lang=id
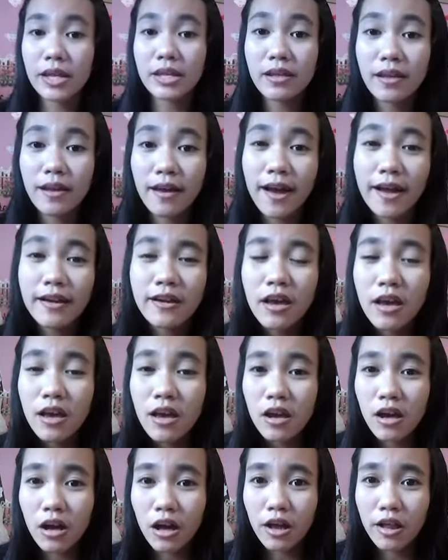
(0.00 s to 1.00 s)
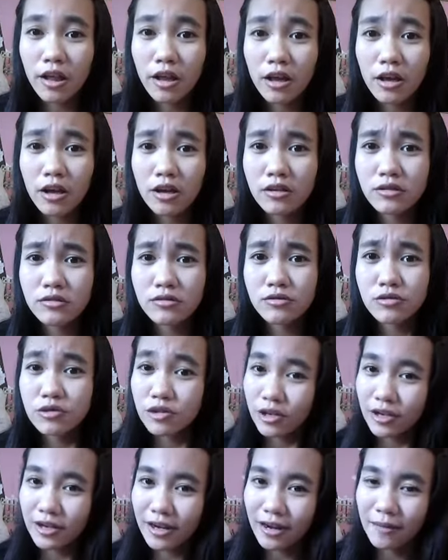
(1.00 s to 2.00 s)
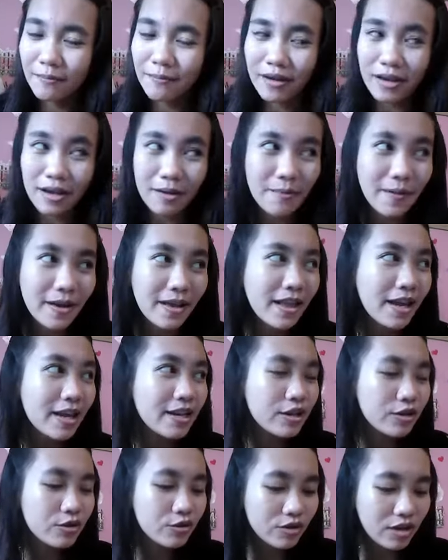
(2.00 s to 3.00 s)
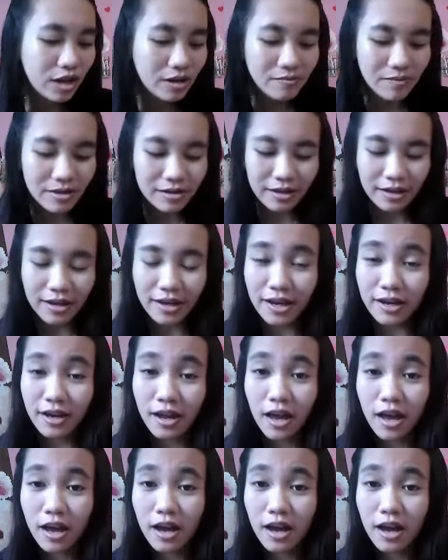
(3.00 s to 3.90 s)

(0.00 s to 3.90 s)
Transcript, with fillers: biasanya kan kalau tutorial makeup yang lain itu kan biasanya kan